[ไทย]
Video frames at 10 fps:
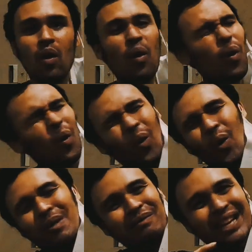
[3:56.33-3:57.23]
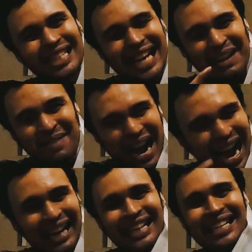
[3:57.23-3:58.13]
โอ้โหแบบดีใจมา
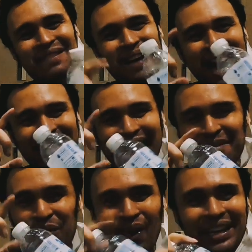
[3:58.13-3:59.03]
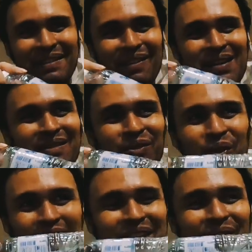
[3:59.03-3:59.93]
กดีใจมากน้ำขวดนี้แบบว่า
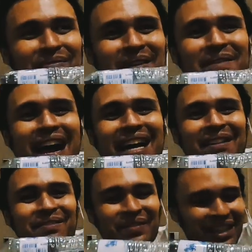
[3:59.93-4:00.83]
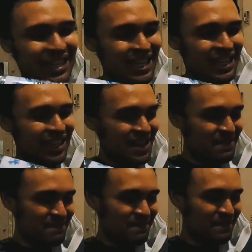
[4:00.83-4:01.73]
ช่วยชีวิตมากๆครับก็
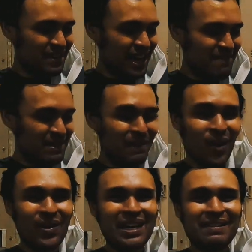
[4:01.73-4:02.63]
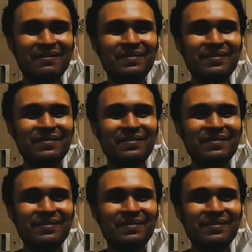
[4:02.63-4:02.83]
เลยจะบอกว่า